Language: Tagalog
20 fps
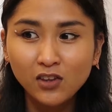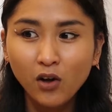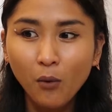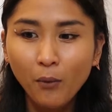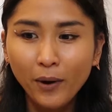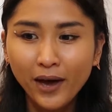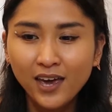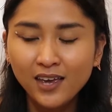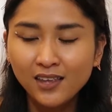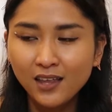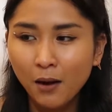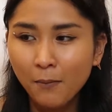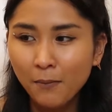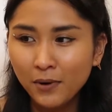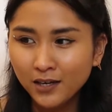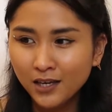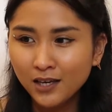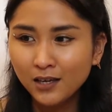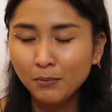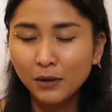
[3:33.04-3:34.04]
in a way na
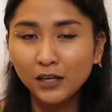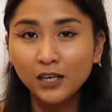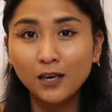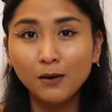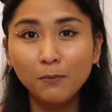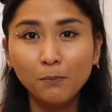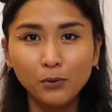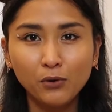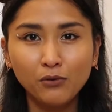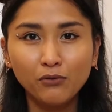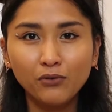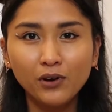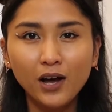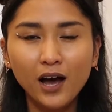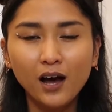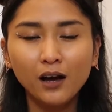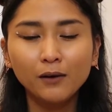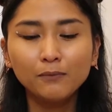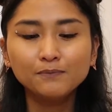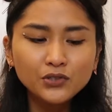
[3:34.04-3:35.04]
mag mag improve
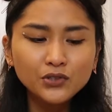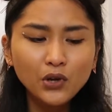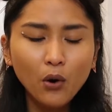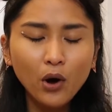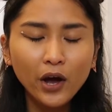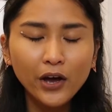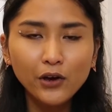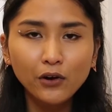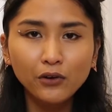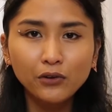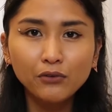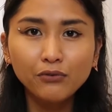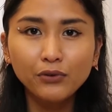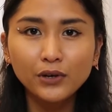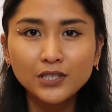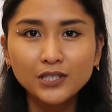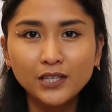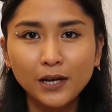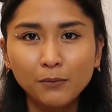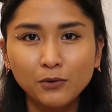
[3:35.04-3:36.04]
ka. So ngayon, no
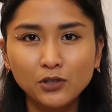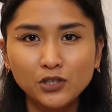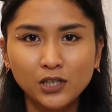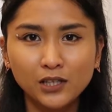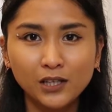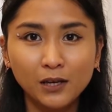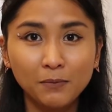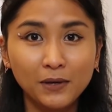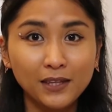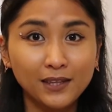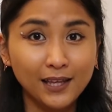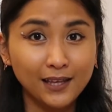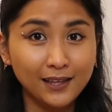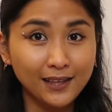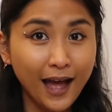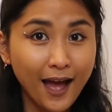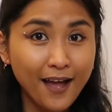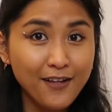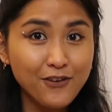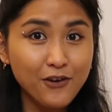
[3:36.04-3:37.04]
first time ko siya na-meet,
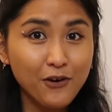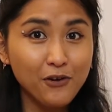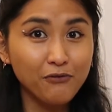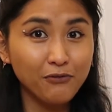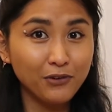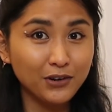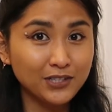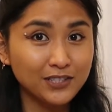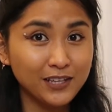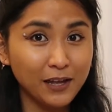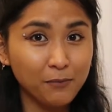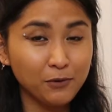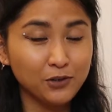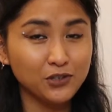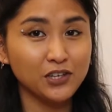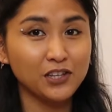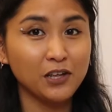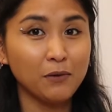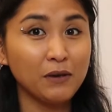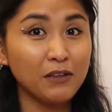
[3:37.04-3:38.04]
tandaan yon first time ko
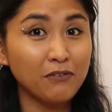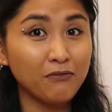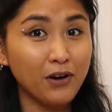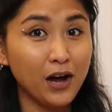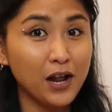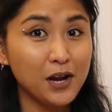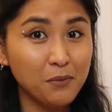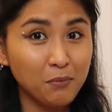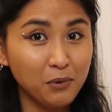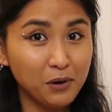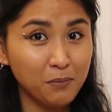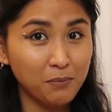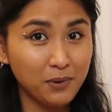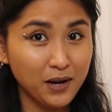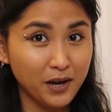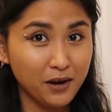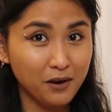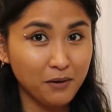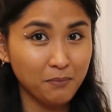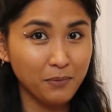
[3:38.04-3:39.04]
siya na-meet volleyball
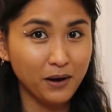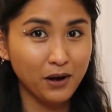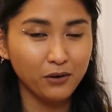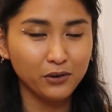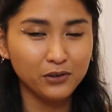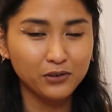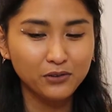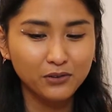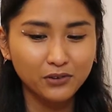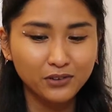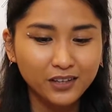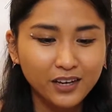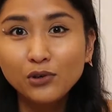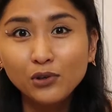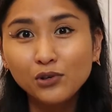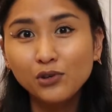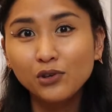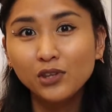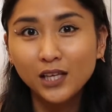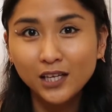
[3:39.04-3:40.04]
player pa ako noon.
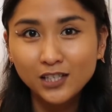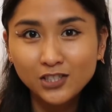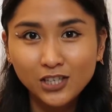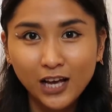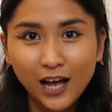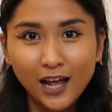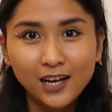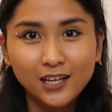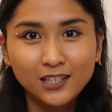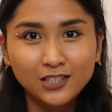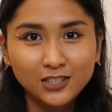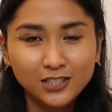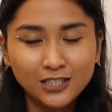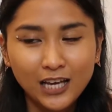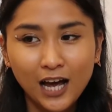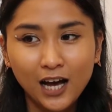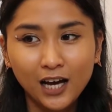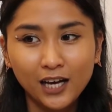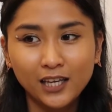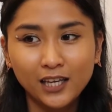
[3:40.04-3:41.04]
Yun yung nag-challenge sa